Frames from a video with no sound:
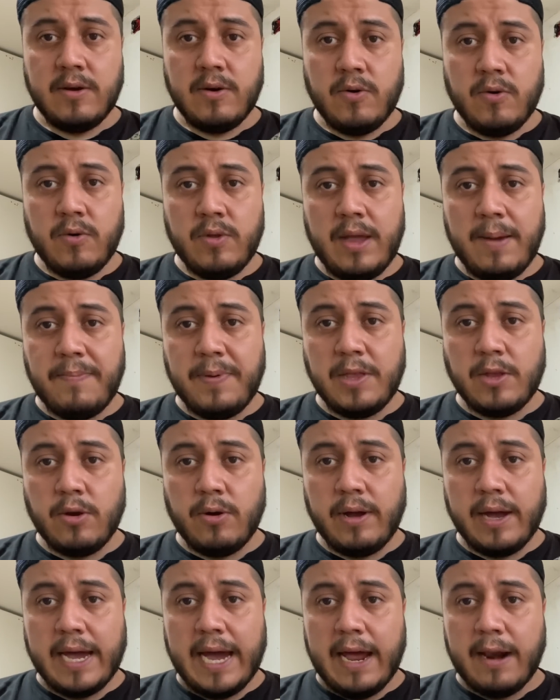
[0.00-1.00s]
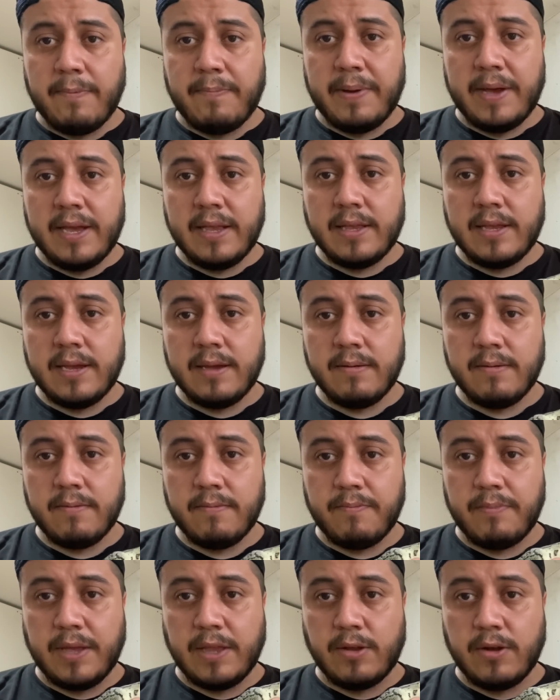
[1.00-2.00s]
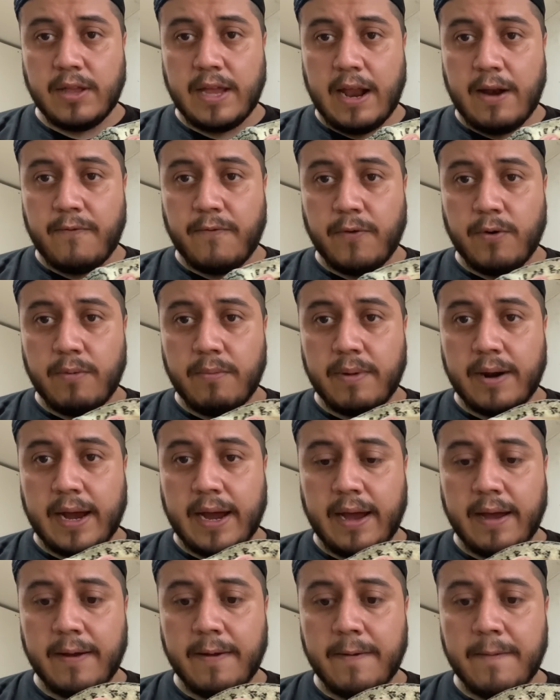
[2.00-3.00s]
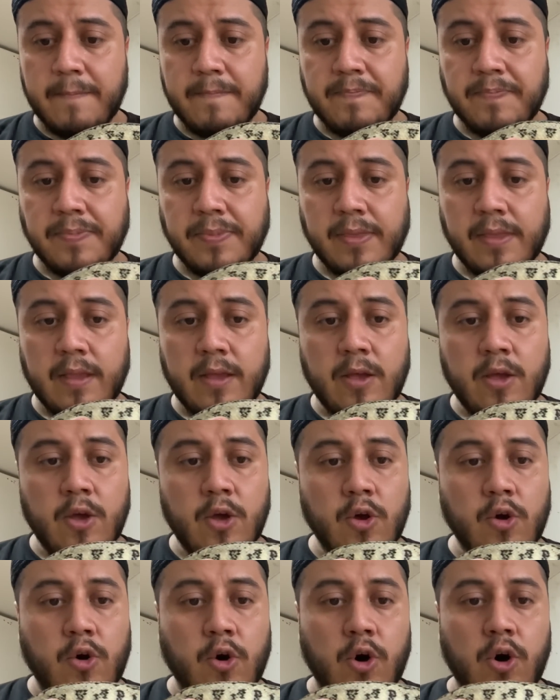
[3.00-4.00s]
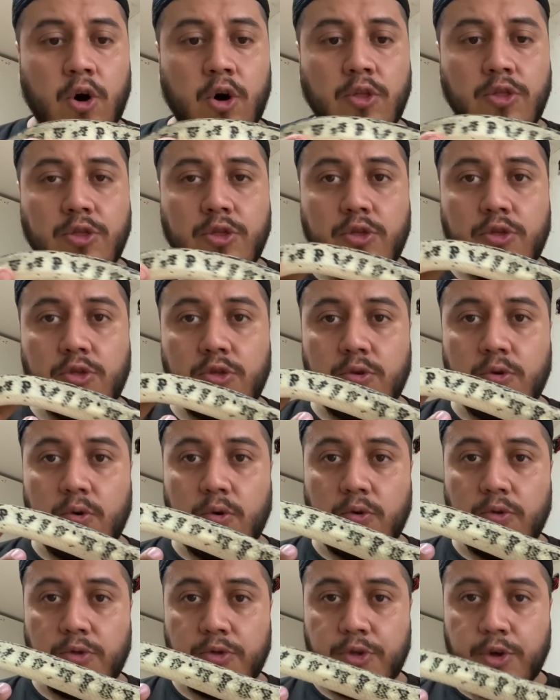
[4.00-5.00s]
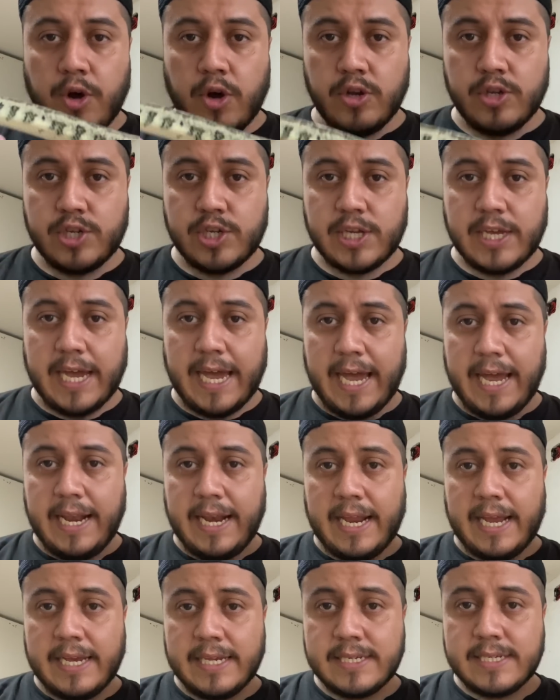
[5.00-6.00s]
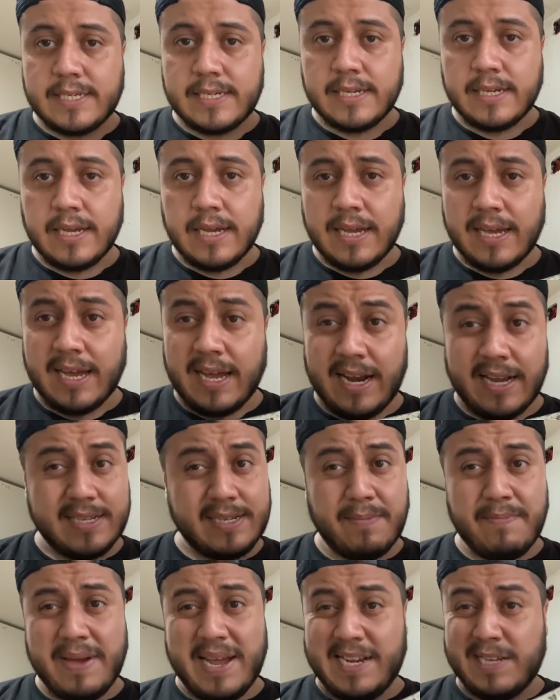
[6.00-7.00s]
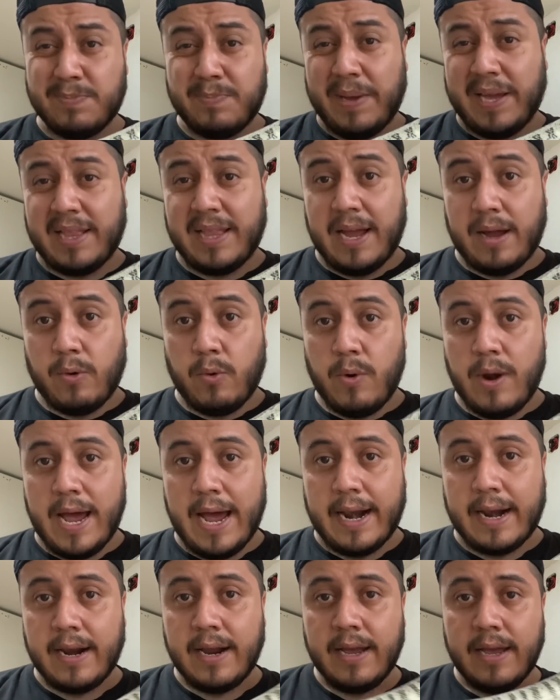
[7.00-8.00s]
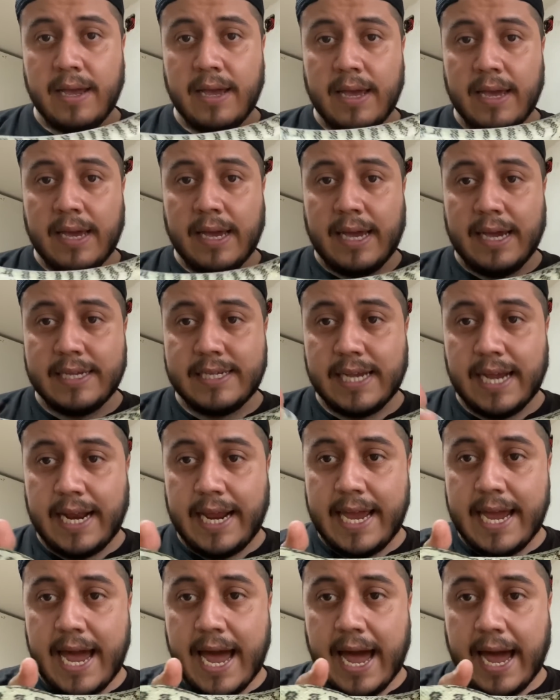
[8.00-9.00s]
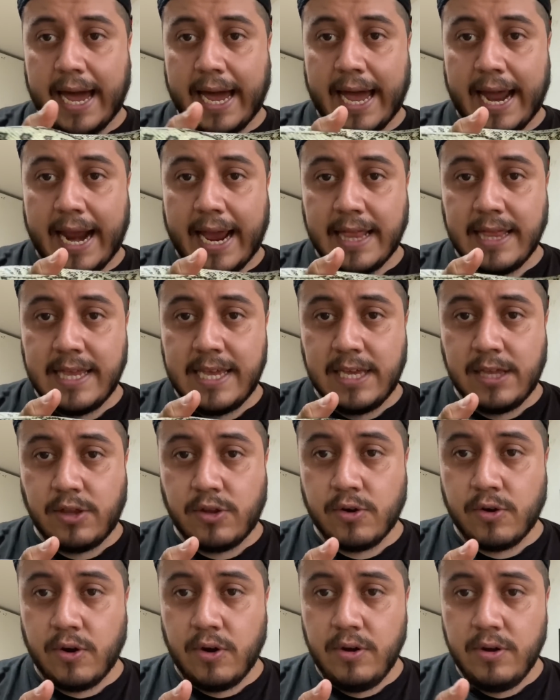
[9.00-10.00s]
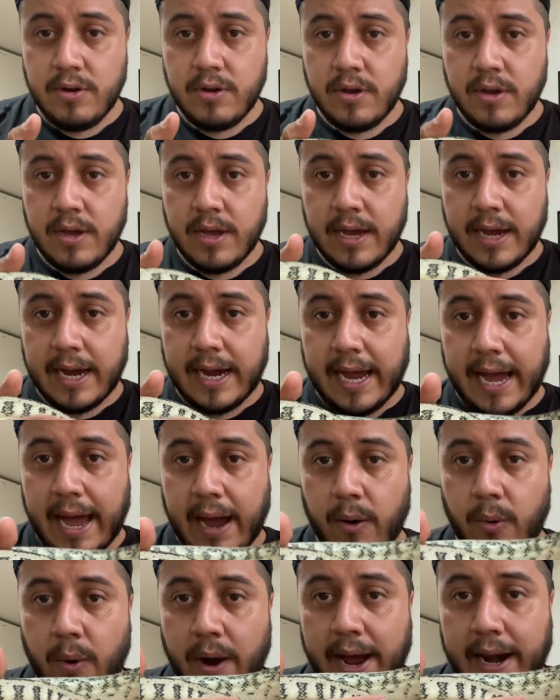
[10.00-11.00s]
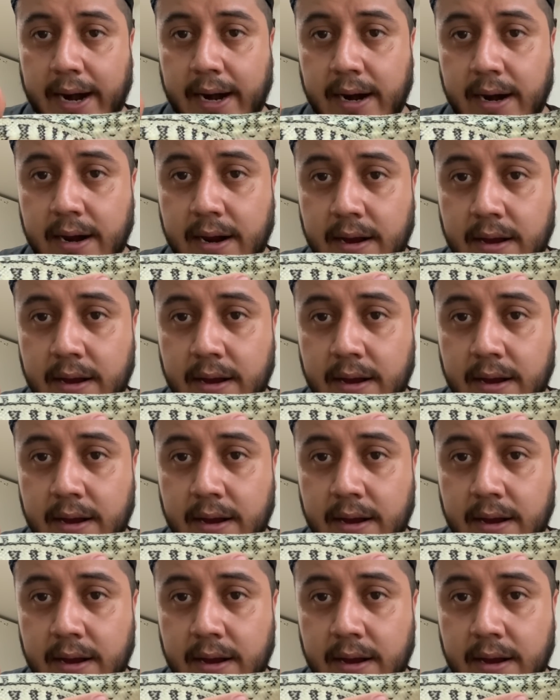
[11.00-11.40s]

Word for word: una pitón carpet, pitón alfombra, con dos genes que la hacen ver espectacular, que sería granito jaguar.